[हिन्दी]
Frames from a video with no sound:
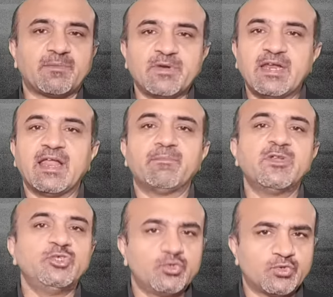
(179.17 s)
आपने
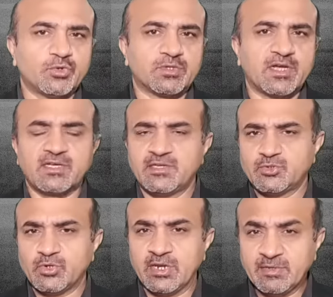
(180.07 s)
लेमन जूस होता है ये
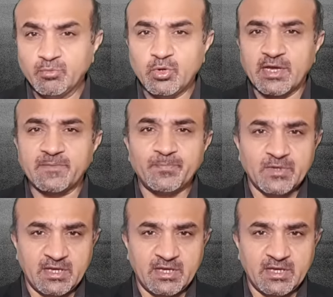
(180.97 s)
जो लीमू है